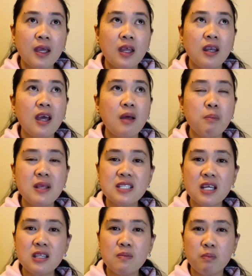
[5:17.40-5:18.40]
na
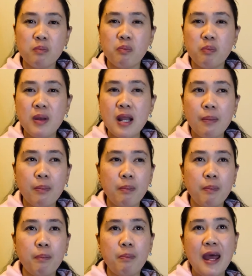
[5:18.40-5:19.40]
minsan pina,
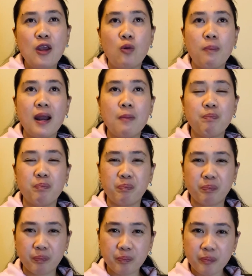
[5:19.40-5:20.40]
ano, parang
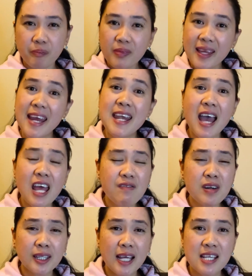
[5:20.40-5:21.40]

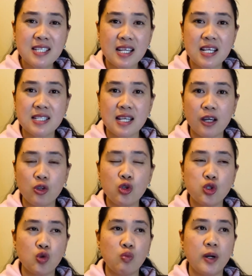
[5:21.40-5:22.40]
ina-advertise na isang
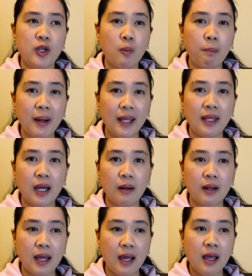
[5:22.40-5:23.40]
YouTuber yung product
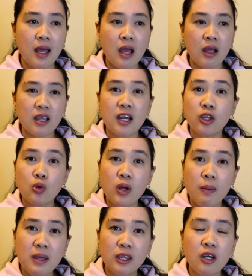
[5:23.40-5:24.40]
na ganito
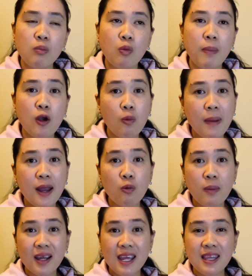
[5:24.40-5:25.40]
gamitin mo. Pero paano
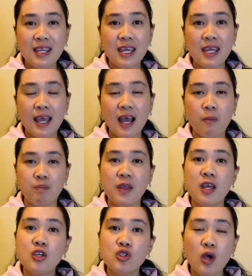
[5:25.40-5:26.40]
pag hindi hiyang?
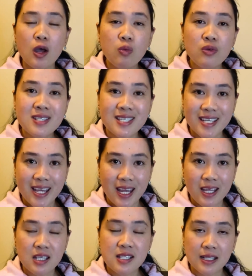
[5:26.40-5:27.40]
So I would
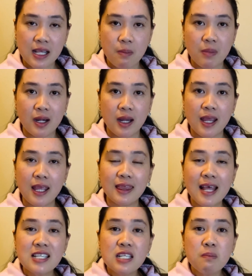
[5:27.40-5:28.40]
say, disclaimer, it
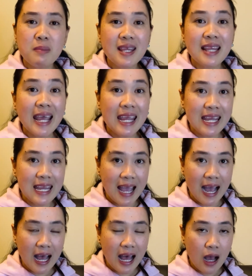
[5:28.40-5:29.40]
doesn't mean na
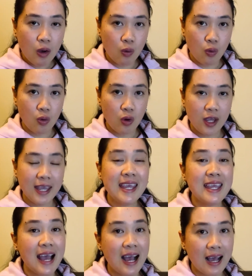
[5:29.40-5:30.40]
hiyang ako,
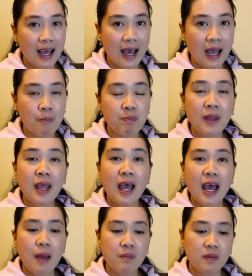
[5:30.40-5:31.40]
hiyang ka
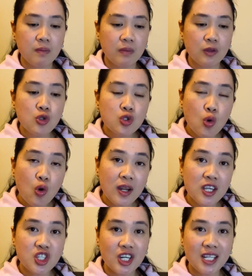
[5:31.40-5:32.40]
um, gusto ko na
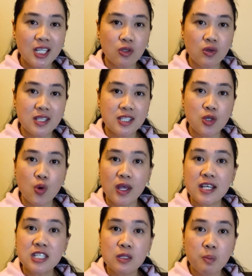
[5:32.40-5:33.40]
i-share dito is yung
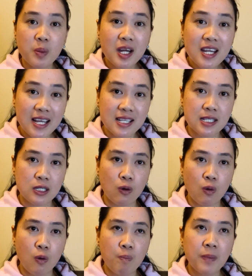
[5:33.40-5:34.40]
experience
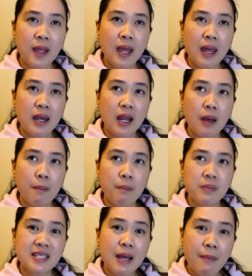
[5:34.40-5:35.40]
ko na
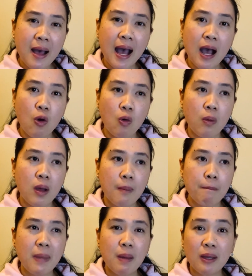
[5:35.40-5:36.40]
somehow
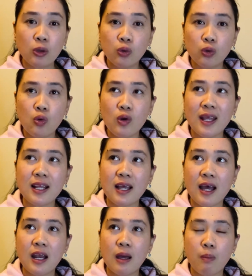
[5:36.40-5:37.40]
may matutunan ka
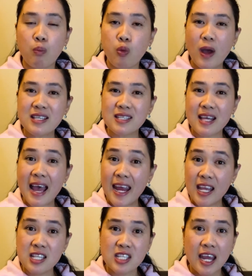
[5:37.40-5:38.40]
na as, uh,
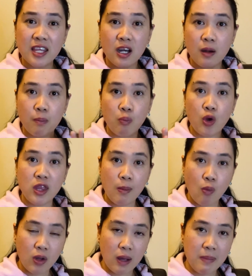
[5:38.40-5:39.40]
it's either pwede
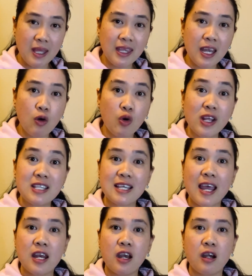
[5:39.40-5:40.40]
mong gamitin or it's
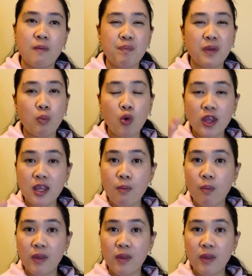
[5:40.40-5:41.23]
either pwede